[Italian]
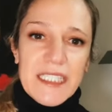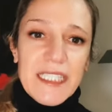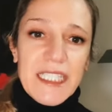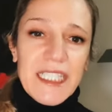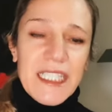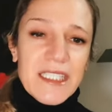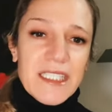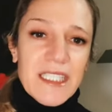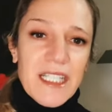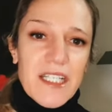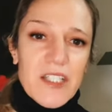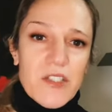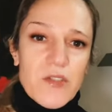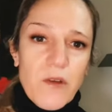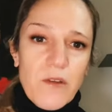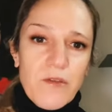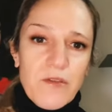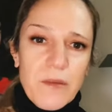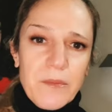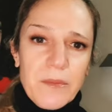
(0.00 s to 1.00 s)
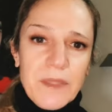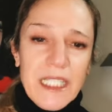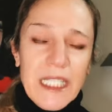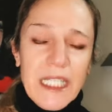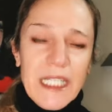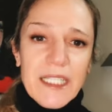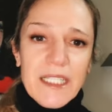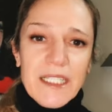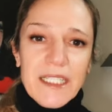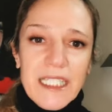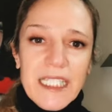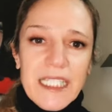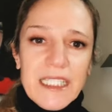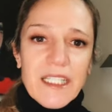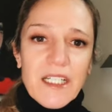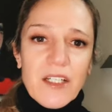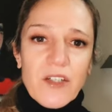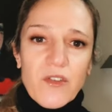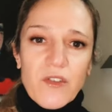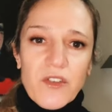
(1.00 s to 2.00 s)
dalla sua famiglia né dal
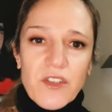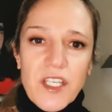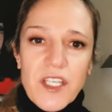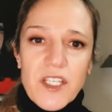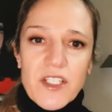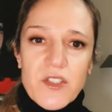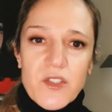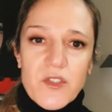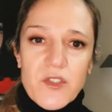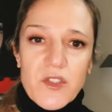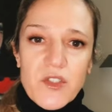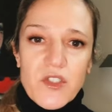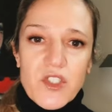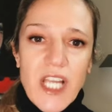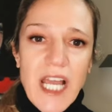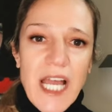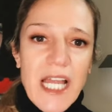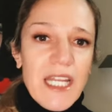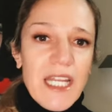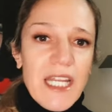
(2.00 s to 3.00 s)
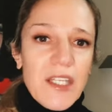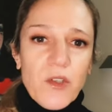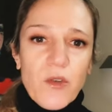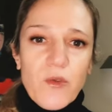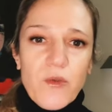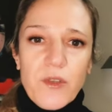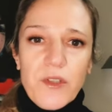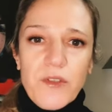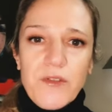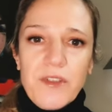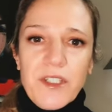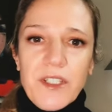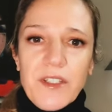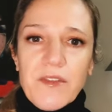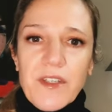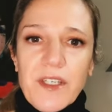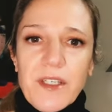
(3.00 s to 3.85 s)
contesto sociale in cui vive.